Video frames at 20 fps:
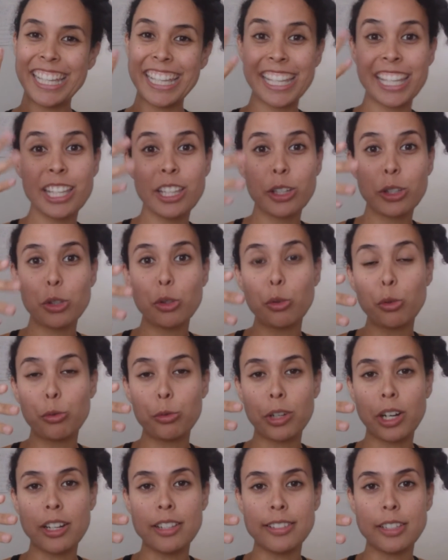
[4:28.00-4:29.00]
et on
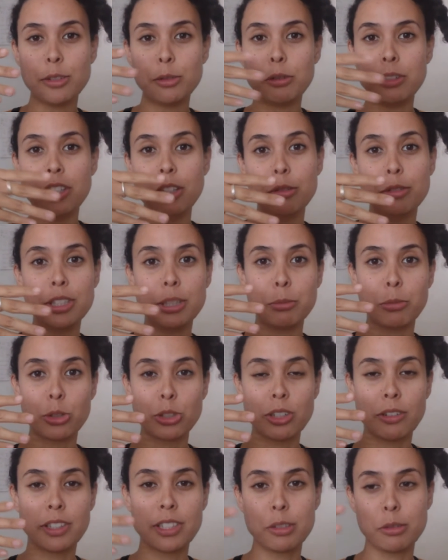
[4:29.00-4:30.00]
fera les ateliers le
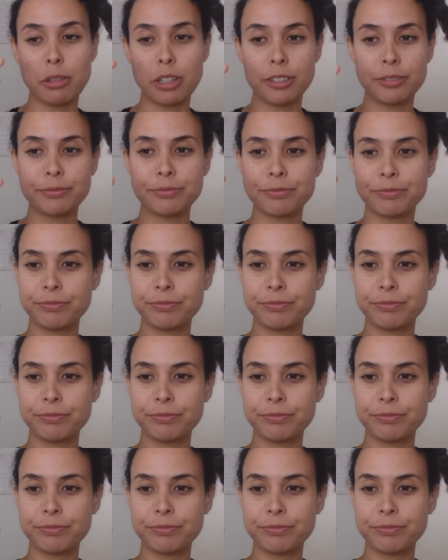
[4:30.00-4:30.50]
dimanche avec cela.